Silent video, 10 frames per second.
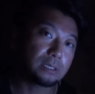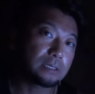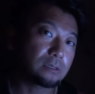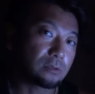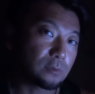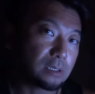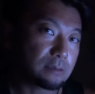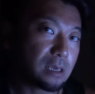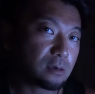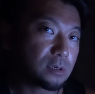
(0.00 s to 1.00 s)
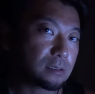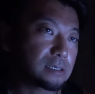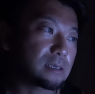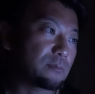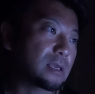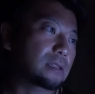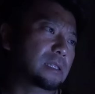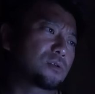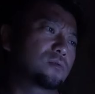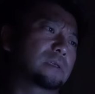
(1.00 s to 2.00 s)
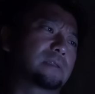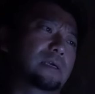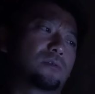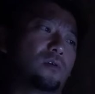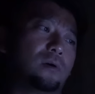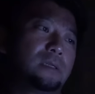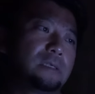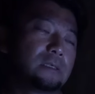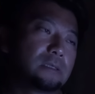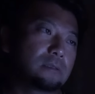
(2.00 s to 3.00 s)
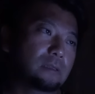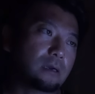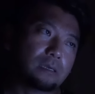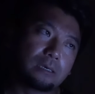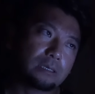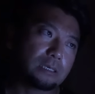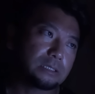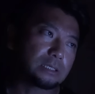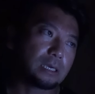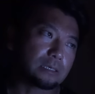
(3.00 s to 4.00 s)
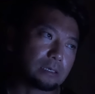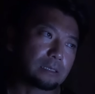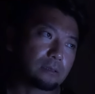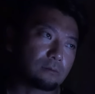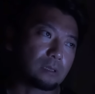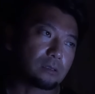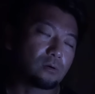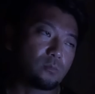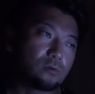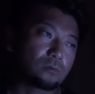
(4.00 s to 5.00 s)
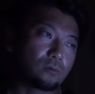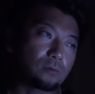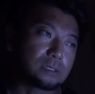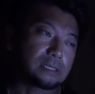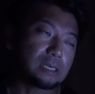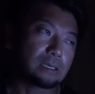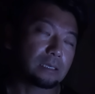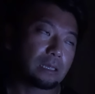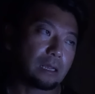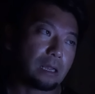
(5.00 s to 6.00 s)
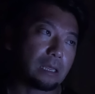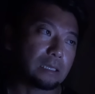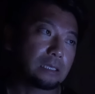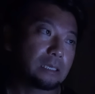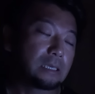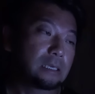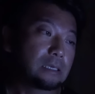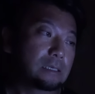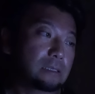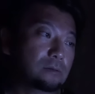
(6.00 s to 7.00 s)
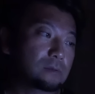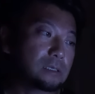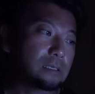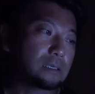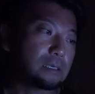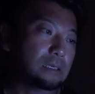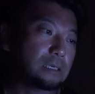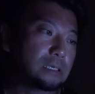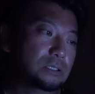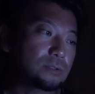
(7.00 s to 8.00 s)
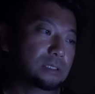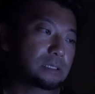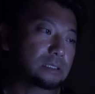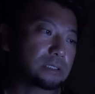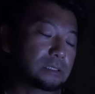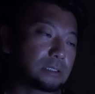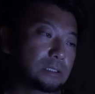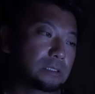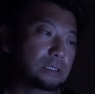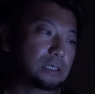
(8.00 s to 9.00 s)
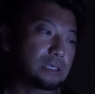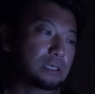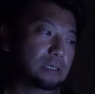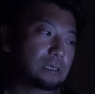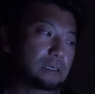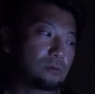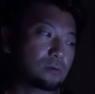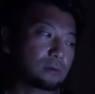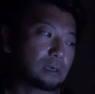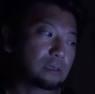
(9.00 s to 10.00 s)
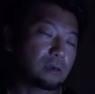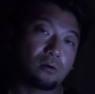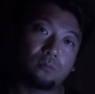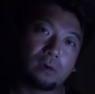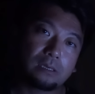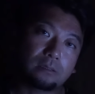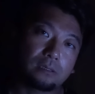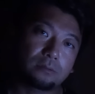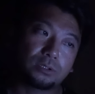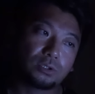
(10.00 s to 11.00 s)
態っていうのもね、200名体制でもやってるようなんだけど、なかなかないんじゃないかなっていうのはね、思うところですね。はい。なので、正直な話、えー、多くの方が思われてる